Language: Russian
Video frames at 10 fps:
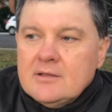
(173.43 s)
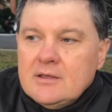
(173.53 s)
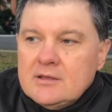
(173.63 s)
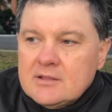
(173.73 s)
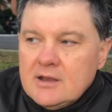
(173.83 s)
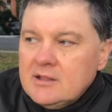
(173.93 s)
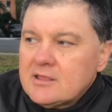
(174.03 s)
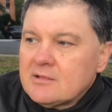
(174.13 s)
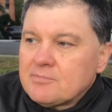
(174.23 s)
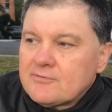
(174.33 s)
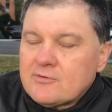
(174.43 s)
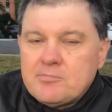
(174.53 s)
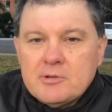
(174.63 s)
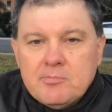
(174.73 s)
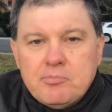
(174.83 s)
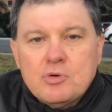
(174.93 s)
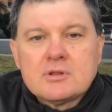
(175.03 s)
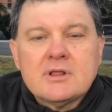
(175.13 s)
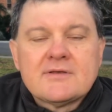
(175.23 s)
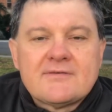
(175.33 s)
и Даринкин поступил
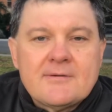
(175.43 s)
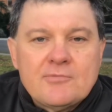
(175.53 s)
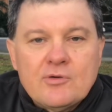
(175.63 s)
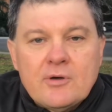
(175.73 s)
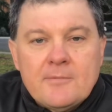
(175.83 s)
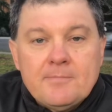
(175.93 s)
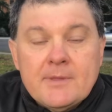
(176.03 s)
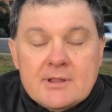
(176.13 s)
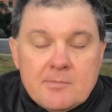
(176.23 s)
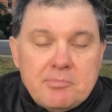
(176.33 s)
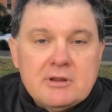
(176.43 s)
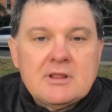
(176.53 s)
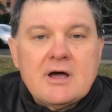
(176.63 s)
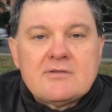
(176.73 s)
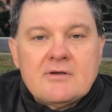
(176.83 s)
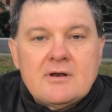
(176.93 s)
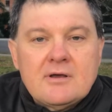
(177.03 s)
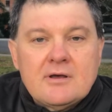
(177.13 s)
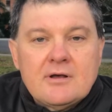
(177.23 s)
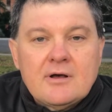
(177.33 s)
подло со мной. Это предатель.
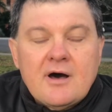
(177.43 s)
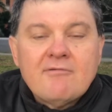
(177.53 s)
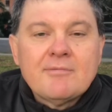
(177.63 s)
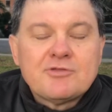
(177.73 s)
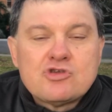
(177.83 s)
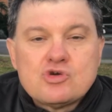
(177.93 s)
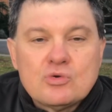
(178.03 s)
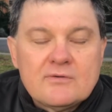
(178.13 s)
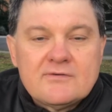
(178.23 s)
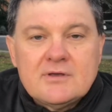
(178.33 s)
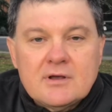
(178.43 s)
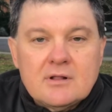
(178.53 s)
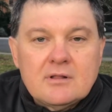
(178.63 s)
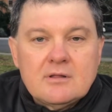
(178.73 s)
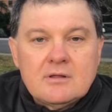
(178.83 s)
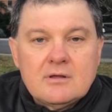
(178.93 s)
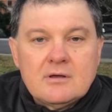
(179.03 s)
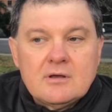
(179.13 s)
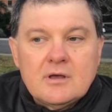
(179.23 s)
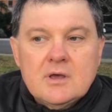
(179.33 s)
А вам-то что он сделал?
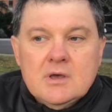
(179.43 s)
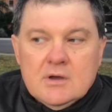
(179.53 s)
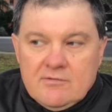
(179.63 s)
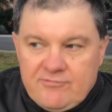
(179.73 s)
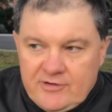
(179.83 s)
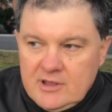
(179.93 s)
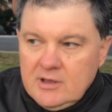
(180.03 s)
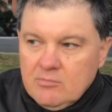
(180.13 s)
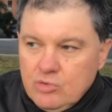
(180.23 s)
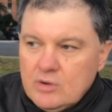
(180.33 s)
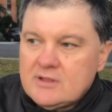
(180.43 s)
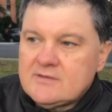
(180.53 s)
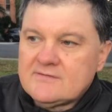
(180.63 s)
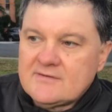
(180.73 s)
Вы боретесь за